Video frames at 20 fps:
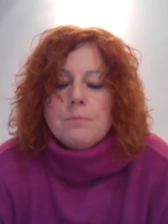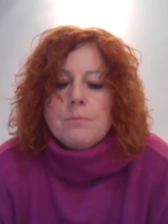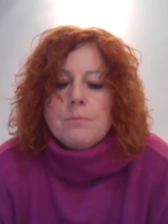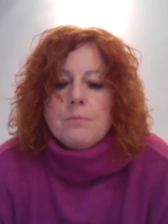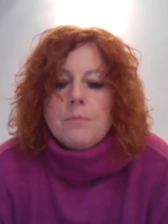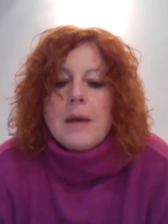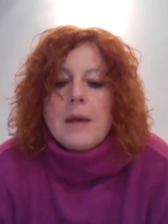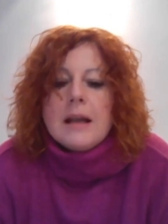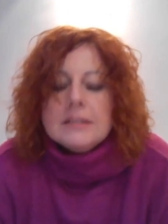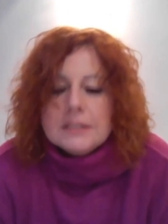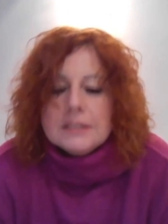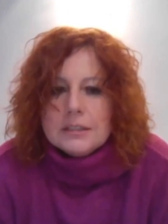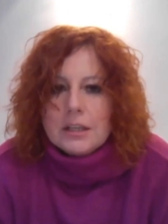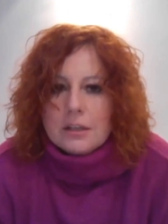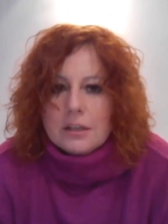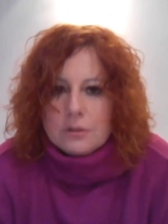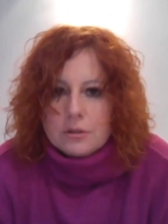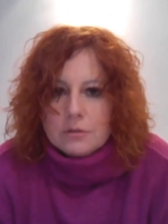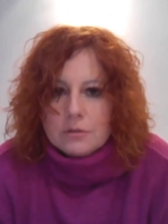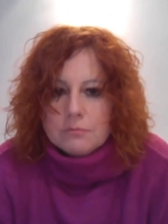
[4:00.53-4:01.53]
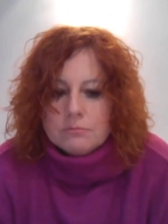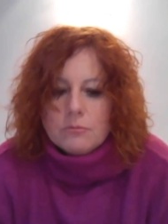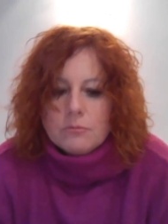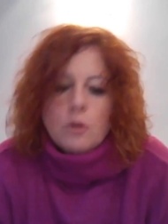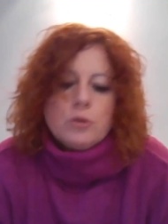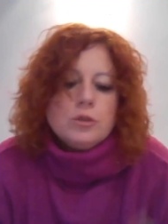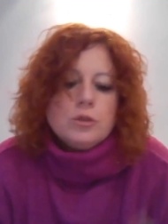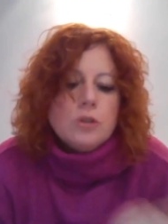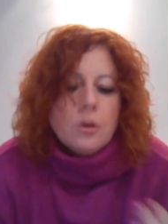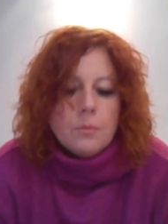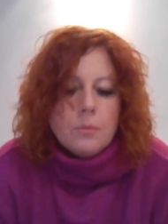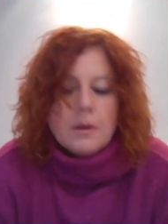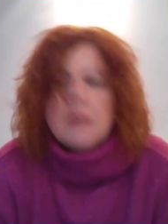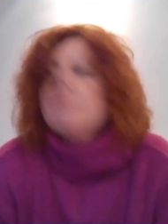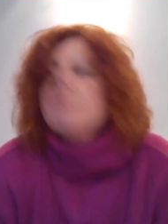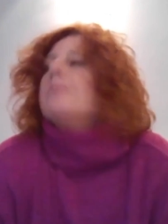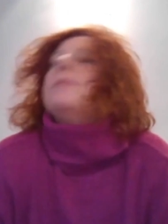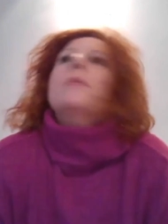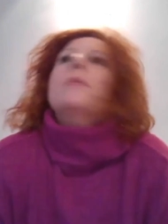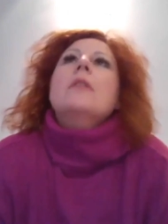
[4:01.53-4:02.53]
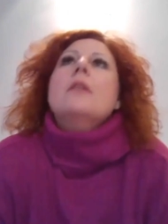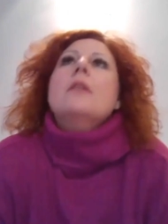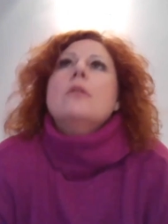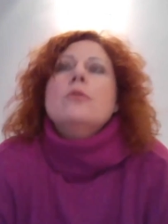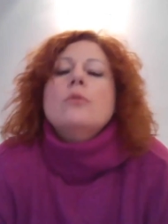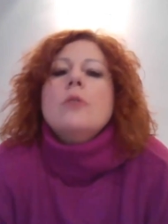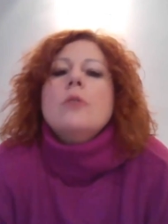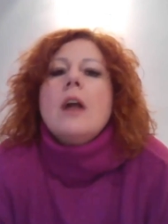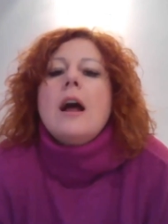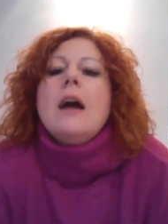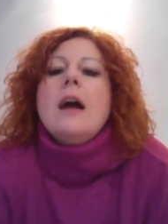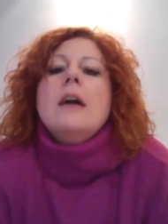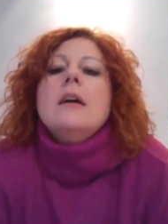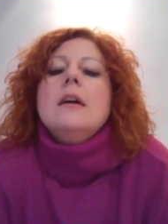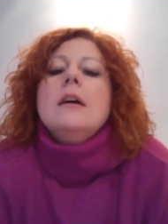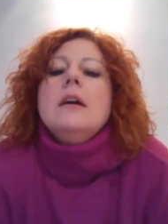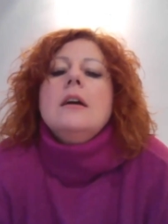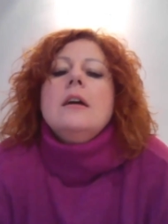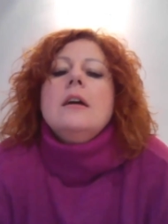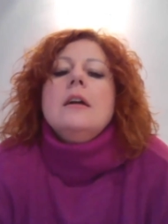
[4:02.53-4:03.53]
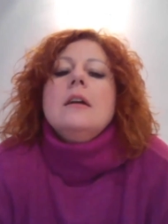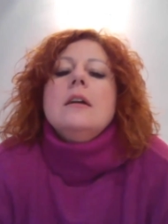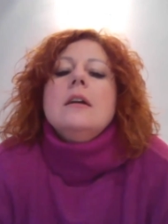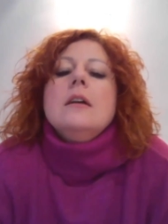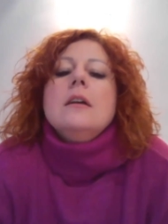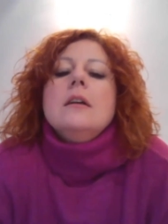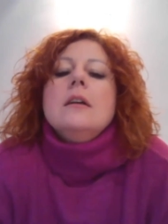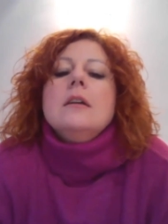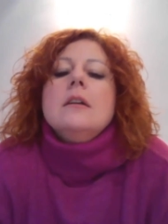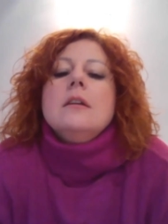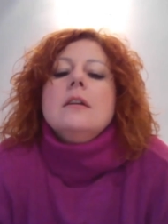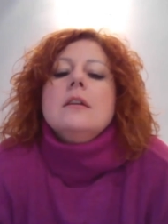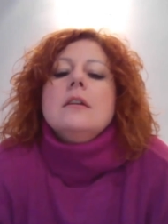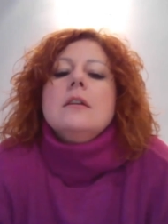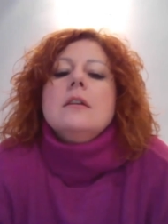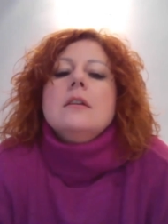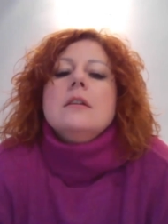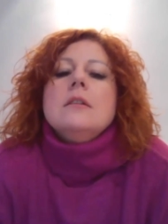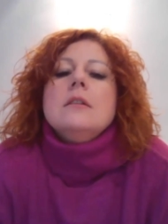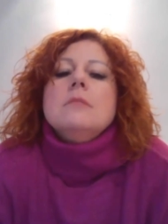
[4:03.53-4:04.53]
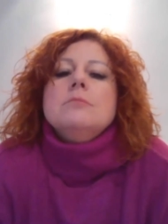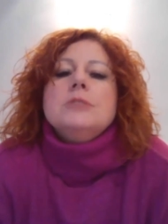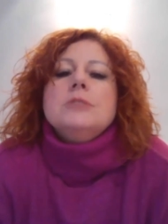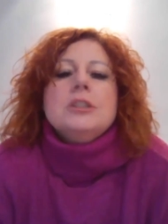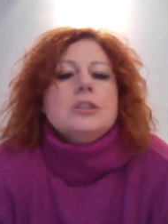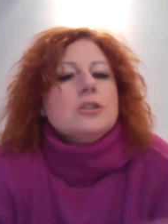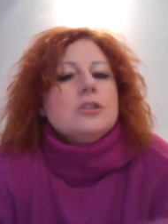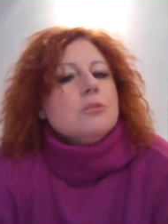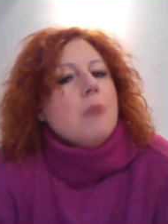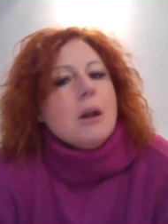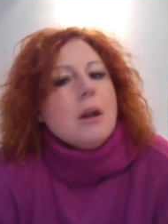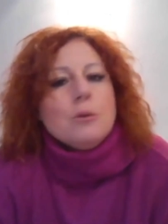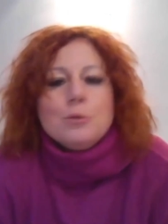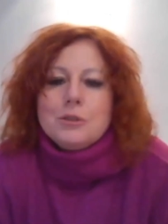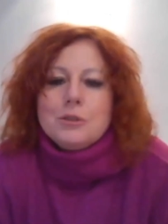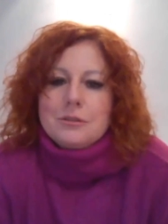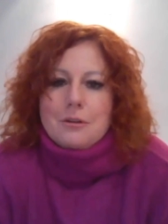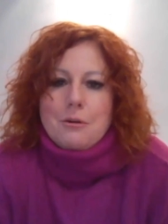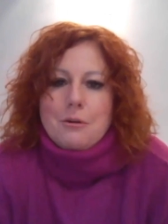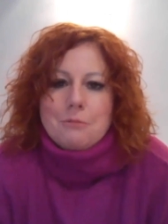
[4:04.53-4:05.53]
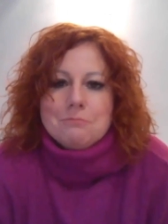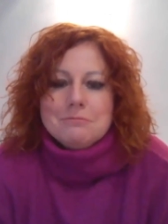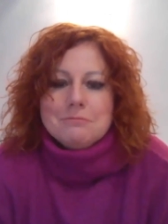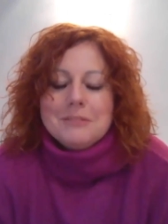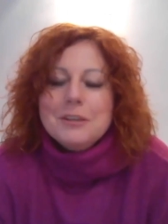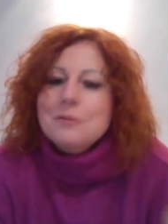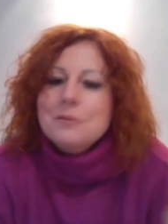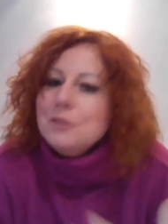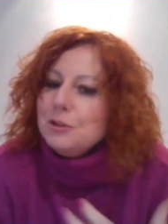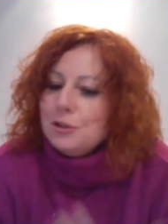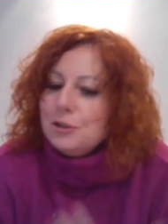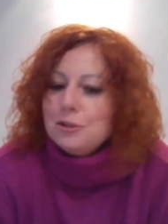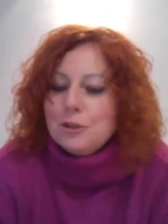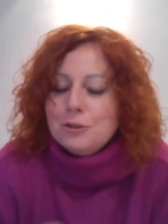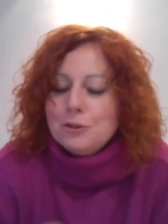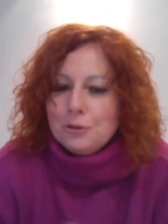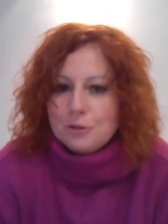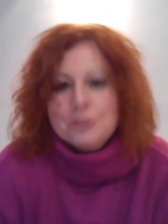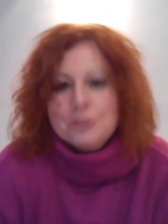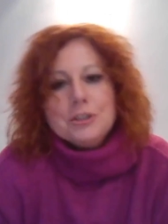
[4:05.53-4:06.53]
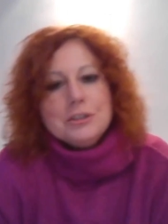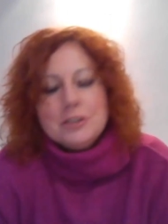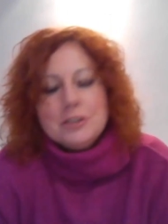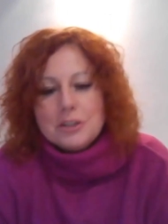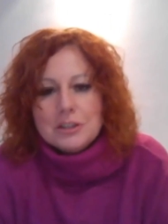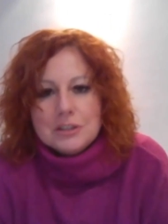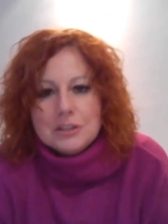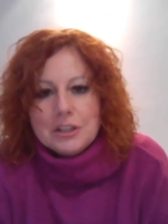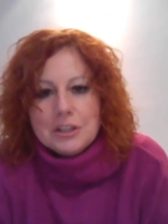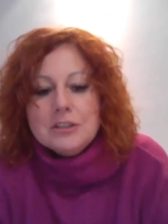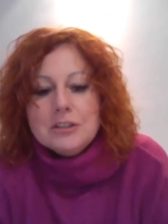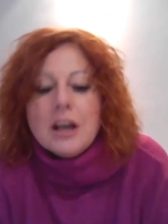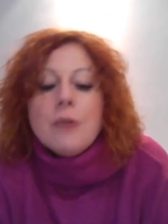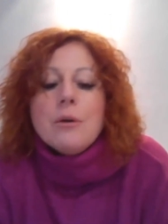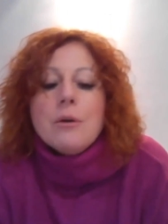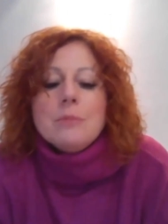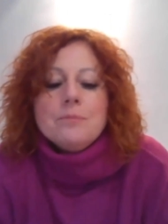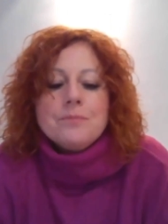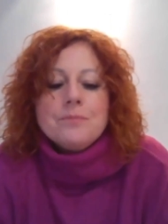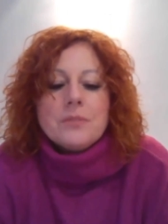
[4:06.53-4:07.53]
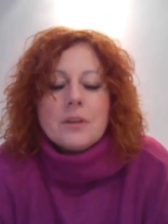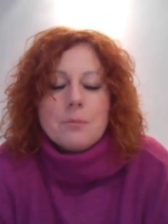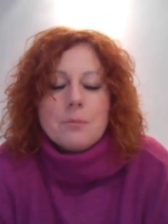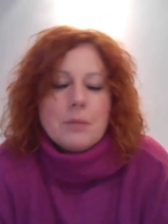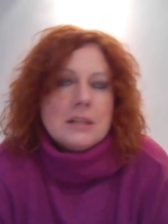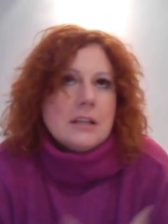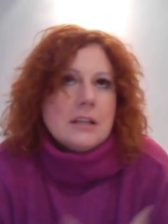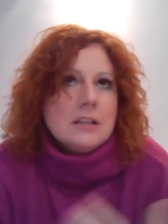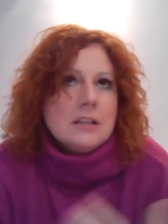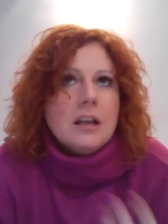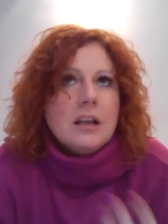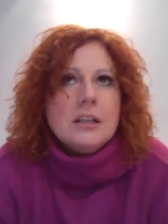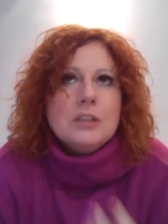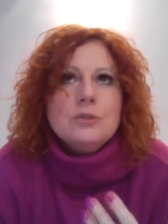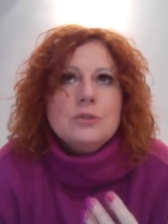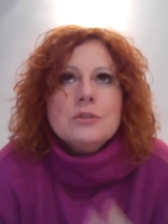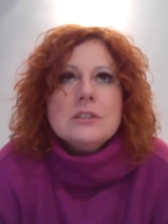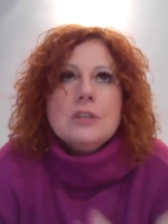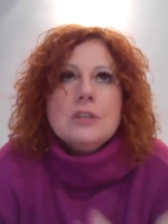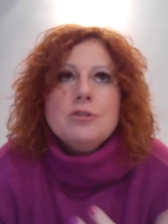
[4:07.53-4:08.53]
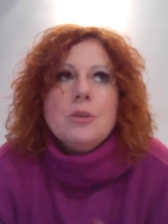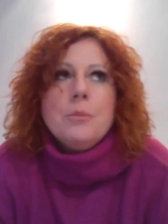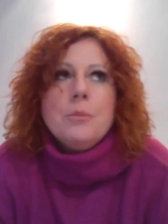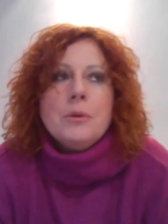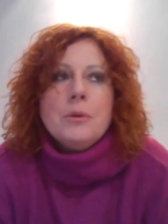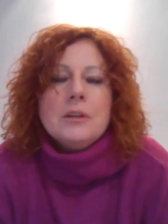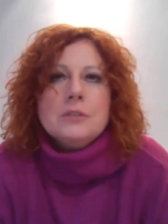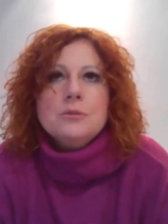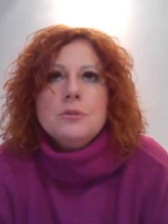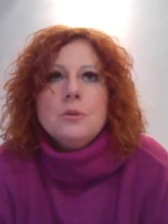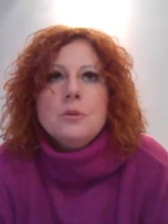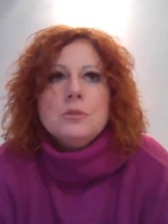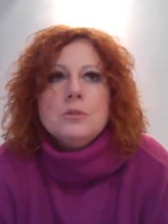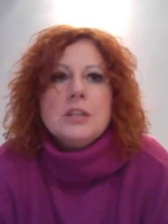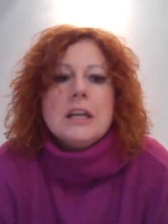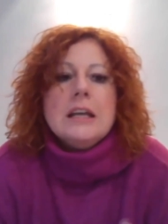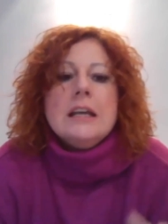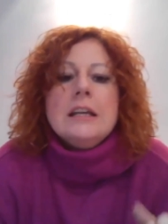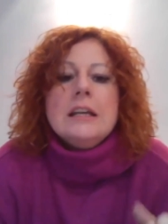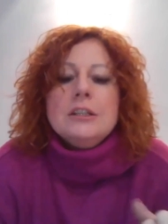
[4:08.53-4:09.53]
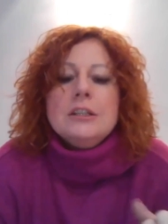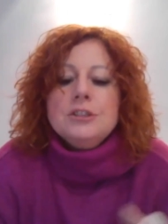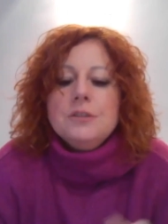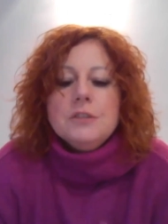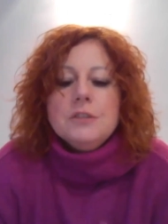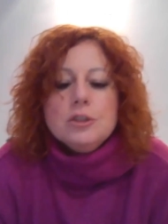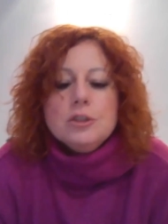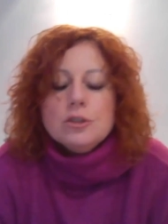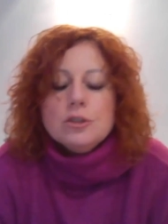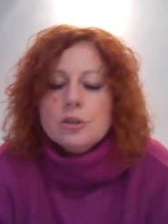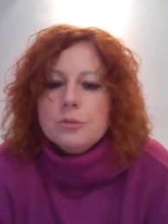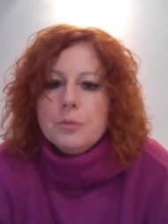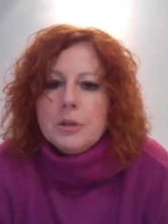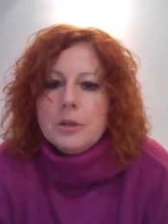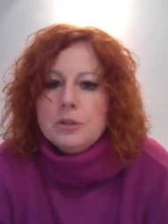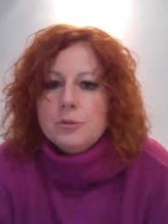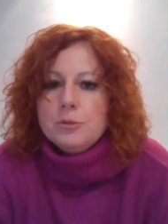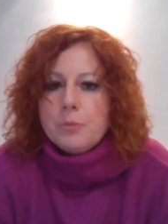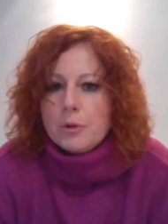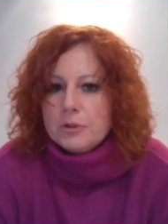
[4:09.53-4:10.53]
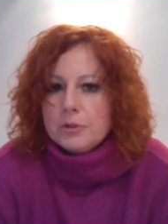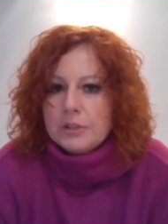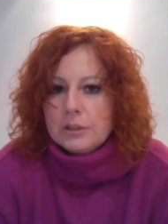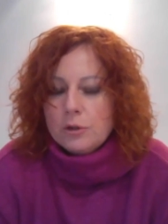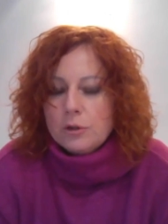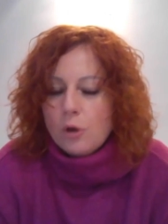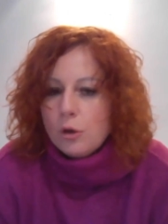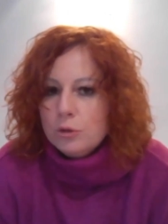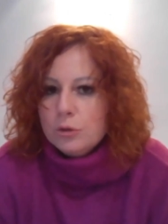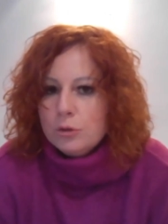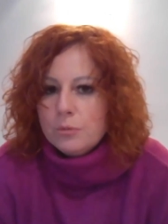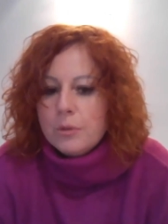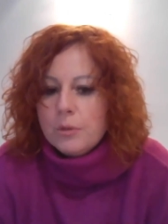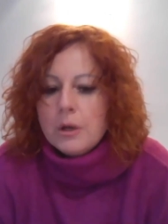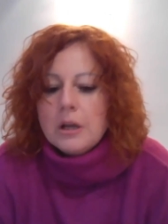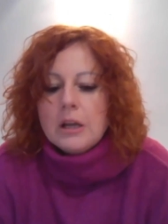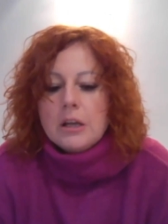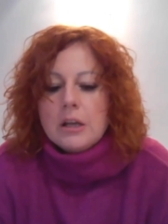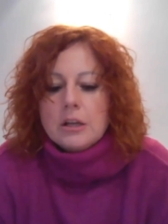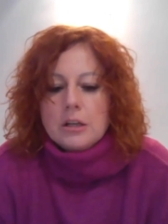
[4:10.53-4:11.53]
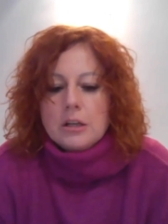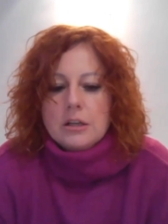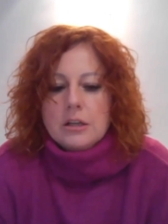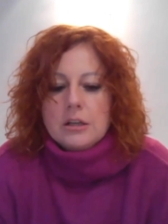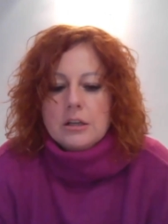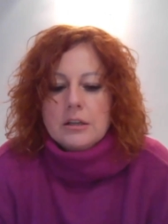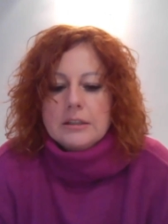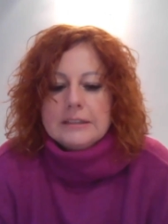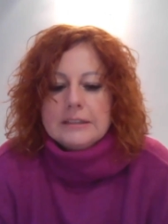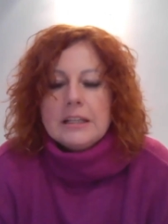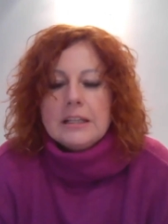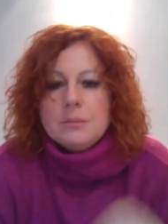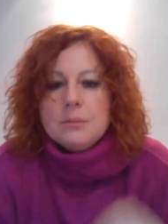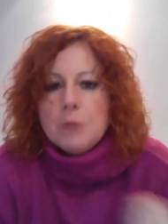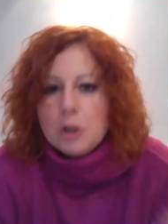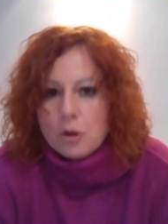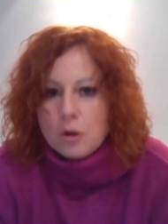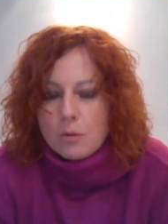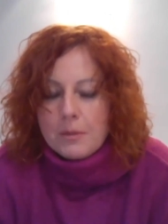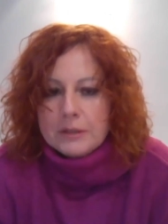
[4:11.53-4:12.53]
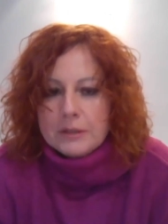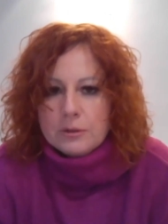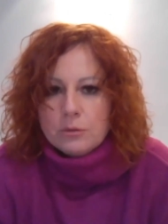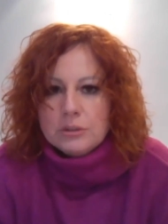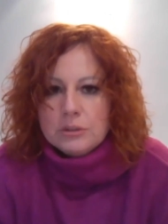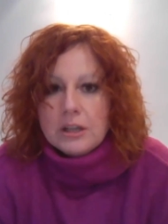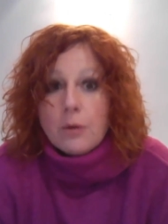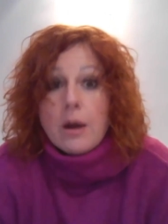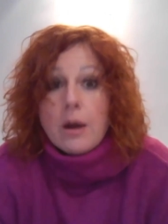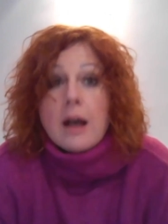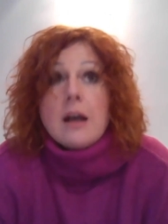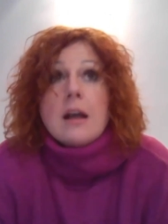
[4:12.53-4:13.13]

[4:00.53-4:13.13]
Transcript: pacjent, osoba, która e, przecież ma lustro i widzi, że coś się dzieje z jej ciałem. Badania jednoznacznie pokazują, że 95% osób e, z nadmierną masą ciała